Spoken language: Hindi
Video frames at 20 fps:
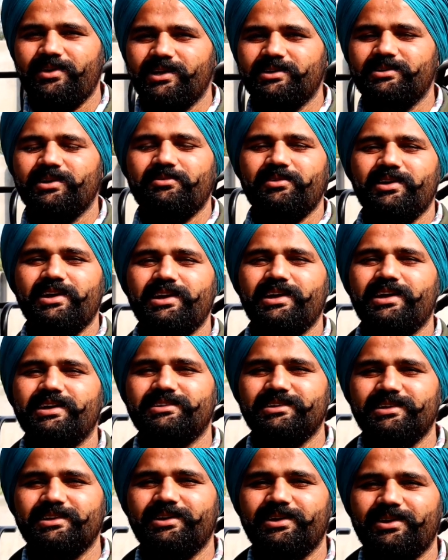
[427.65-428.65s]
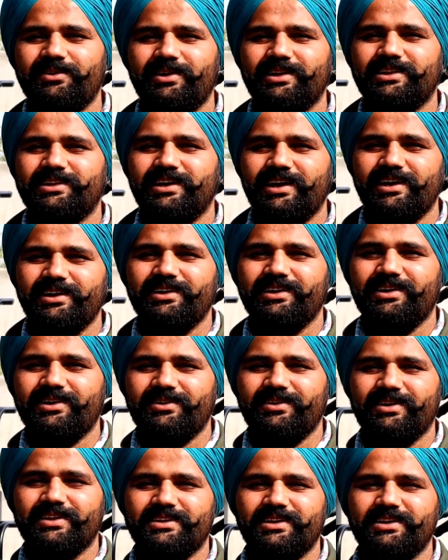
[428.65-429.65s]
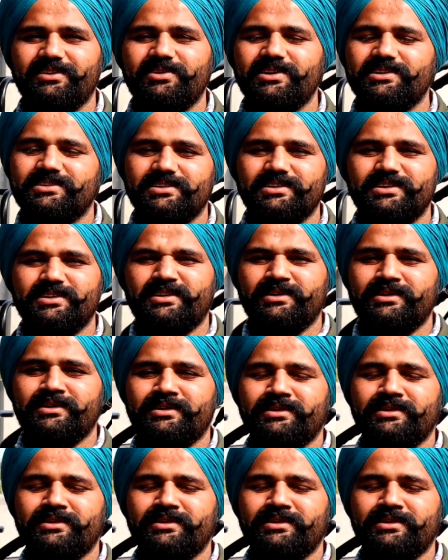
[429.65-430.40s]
पास ही हमने ये चीज़ करवाते हैं ये करवाते हैं बस सही बात है